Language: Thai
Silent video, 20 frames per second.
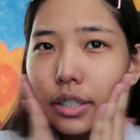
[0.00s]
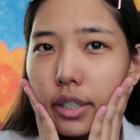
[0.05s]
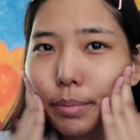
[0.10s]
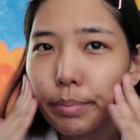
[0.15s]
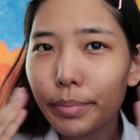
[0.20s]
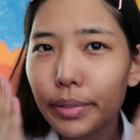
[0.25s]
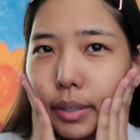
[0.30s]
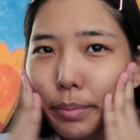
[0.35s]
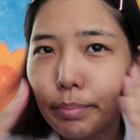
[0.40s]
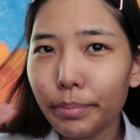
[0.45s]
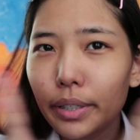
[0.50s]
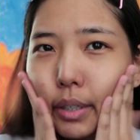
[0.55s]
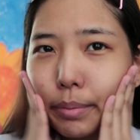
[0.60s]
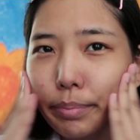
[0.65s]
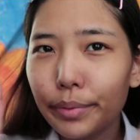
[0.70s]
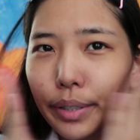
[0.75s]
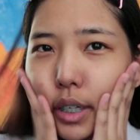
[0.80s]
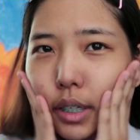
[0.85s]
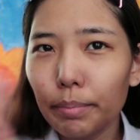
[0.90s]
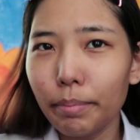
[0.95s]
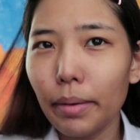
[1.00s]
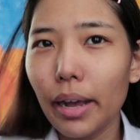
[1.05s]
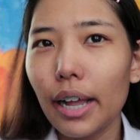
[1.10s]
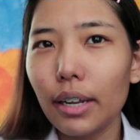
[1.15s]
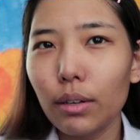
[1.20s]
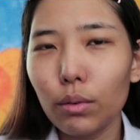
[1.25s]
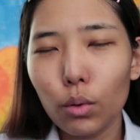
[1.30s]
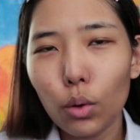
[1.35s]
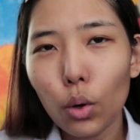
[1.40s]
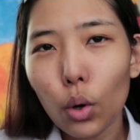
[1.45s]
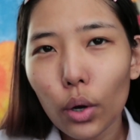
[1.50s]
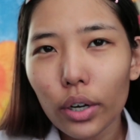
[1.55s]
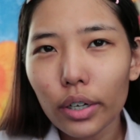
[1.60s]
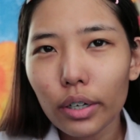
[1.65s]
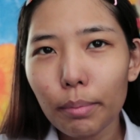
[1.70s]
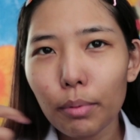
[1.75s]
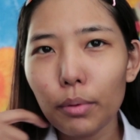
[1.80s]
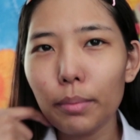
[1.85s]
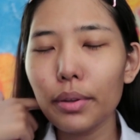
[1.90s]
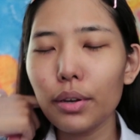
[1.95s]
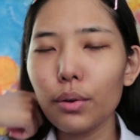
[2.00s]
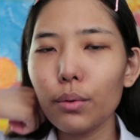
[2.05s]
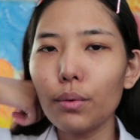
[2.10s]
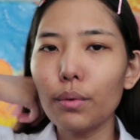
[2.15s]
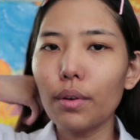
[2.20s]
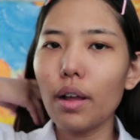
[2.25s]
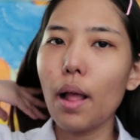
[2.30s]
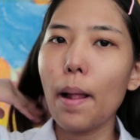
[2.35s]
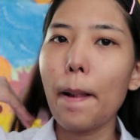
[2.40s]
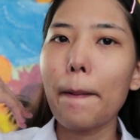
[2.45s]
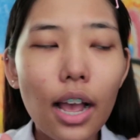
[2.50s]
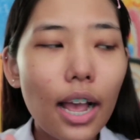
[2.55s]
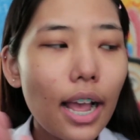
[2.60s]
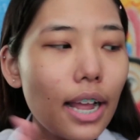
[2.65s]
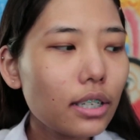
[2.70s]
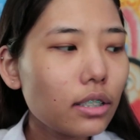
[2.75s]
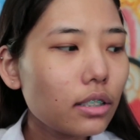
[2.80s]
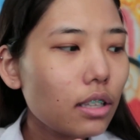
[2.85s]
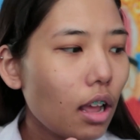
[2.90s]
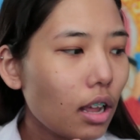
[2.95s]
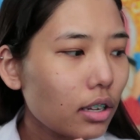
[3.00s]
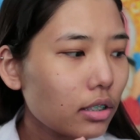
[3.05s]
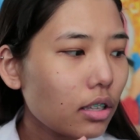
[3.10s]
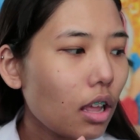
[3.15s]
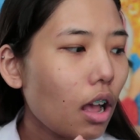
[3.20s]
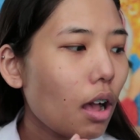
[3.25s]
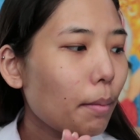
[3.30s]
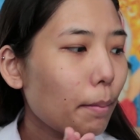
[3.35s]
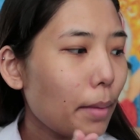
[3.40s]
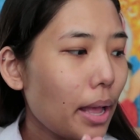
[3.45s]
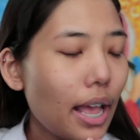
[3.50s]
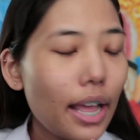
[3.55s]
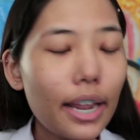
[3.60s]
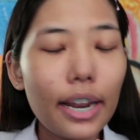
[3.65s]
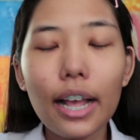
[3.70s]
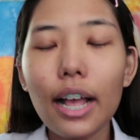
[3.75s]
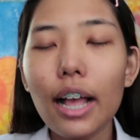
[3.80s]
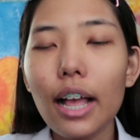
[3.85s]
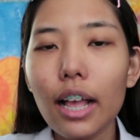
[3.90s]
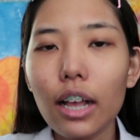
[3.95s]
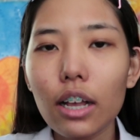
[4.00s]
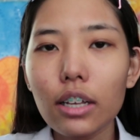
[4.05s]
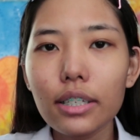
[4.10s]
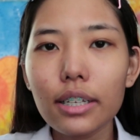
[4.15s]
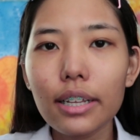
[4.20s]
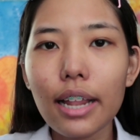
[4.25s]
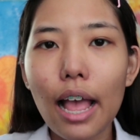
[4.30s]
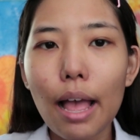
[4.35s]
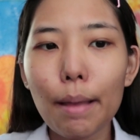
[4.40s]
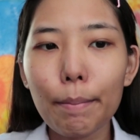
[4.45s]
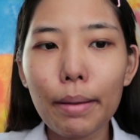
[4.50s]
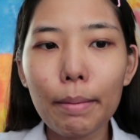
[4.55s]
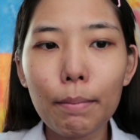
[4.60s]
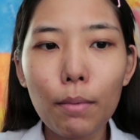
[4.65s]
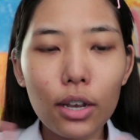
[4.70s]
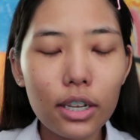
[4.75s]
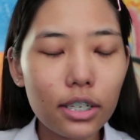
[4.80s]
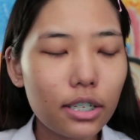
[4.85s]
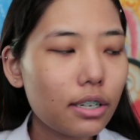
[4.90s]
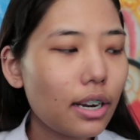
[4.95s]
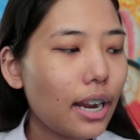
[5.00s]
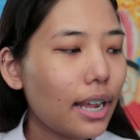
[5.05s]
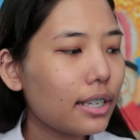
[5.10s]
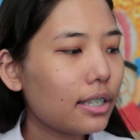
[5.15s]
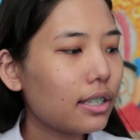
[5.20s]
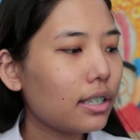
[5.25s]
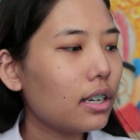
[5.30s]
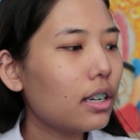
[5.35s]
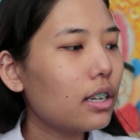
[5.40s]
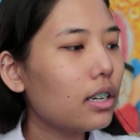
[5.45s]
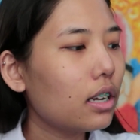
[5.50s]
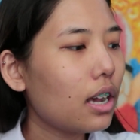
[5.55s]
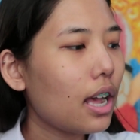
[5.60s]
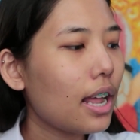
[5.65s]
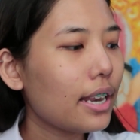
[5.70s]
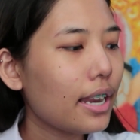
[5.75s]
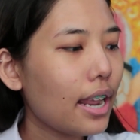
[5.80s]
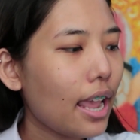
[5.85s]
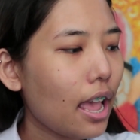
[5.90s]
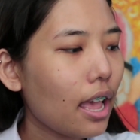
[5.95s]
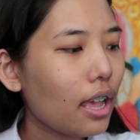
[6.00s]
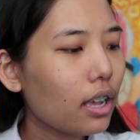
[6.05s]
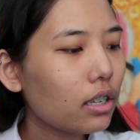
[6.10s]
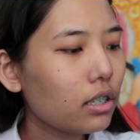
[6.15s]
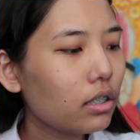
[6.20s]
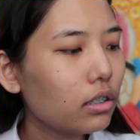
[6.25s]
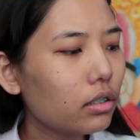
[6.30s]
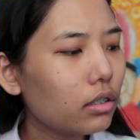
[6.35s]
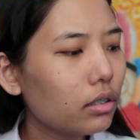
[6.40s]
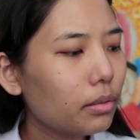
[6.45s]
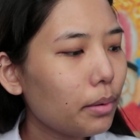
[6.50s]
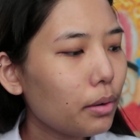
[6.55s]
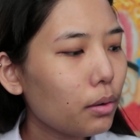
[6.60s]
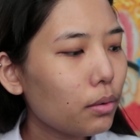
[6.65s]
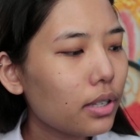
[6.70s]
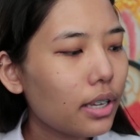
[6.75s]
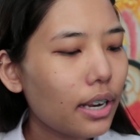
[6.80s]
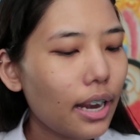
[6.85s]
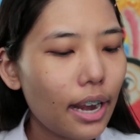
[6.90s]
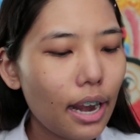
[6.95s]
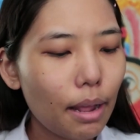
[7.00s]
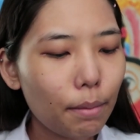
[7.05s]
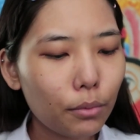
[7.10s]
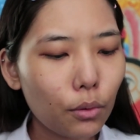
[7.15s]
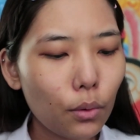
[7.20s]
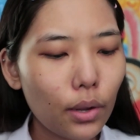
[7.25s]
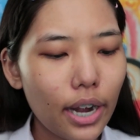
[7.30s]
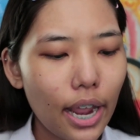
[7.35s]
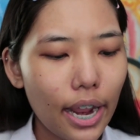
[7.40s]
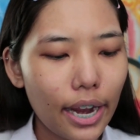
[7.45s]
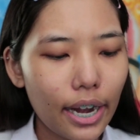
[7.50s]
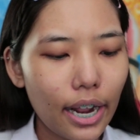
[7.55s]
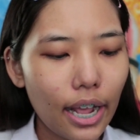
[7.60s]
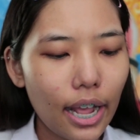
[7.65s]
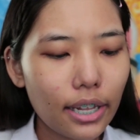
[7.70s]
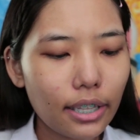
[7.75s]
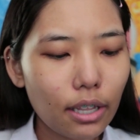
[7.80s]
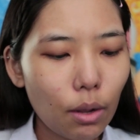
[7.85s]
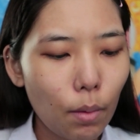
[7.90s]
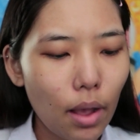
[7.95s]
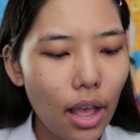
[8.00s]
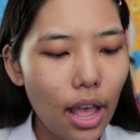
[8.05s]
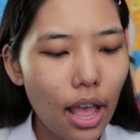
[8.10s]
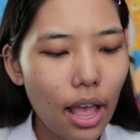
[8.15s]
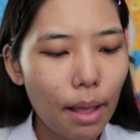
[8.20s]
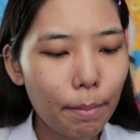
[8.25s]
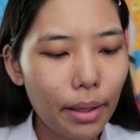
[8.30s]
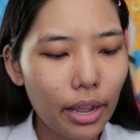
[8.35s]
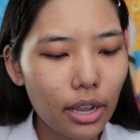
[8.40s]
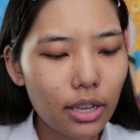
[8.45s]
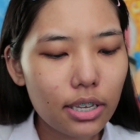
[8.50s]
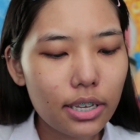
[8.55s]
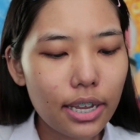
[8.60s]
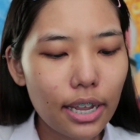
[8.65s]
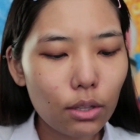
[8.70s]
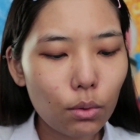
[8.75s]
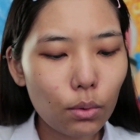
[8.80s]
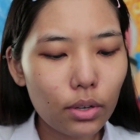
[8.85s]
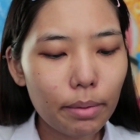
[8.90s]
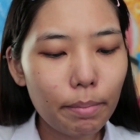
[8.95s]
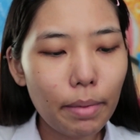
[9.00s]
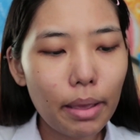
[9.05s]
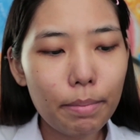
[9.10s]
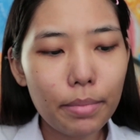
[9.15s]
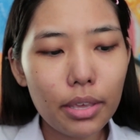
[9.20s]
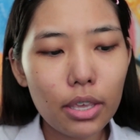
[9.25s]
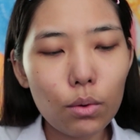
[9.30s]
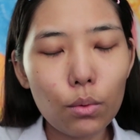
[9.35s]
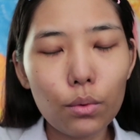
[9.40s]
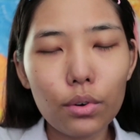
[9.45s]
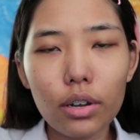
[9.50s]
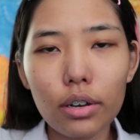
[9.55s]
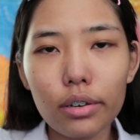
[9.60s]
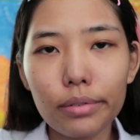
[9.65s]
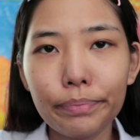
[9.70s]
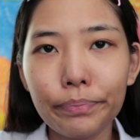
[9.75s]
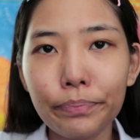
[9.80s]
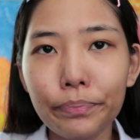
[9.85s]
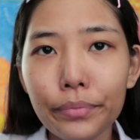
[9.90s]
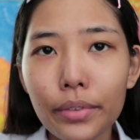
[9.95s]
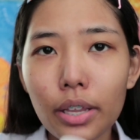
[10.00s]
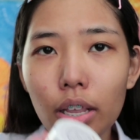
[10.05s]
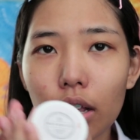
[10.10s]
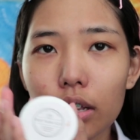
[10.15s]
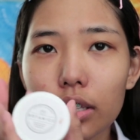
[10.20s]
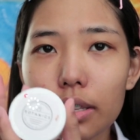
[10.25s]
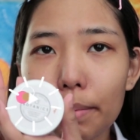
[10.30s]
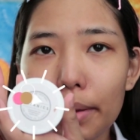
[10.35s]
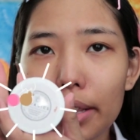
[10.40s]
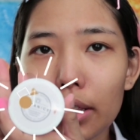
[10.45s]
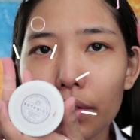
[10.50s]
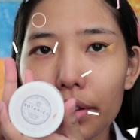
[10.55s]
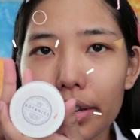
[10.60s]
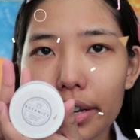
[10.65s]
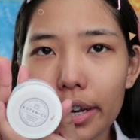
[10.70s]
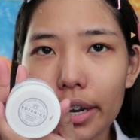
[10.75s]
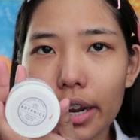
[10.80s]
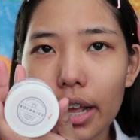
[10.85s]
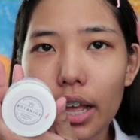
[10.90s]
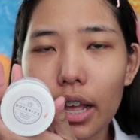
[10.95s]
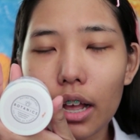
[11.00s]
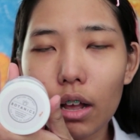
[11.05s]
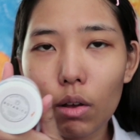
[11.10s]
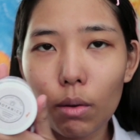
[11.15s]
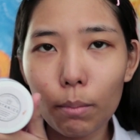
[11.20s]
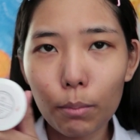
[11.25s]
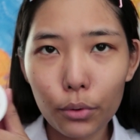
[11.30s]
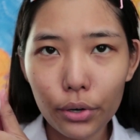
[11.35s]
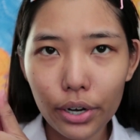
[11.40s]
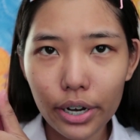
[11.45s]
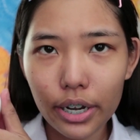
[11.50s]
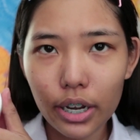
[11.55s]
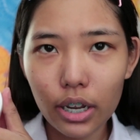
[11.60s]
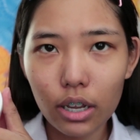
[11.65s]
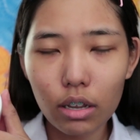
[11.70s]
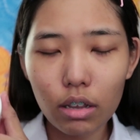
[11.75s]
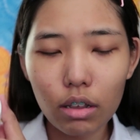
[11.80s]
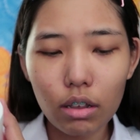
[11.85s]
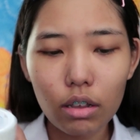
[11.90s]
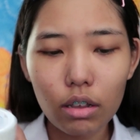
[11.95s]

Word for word: ดึบอะทุกคนพูดไม่ถูกขั้นตอนต่อมานะคะก็จะทาเป็นมอยเจอไรเซอร์เนอะอันนี้คือไม่รู้จะแนะนำตัวไหนนะคะแต่ว่ามันก็จะใช้ตัวที่ไม้มีอยู่เนอะก็จะเป็นตัวนี้นะคะของโบทานิค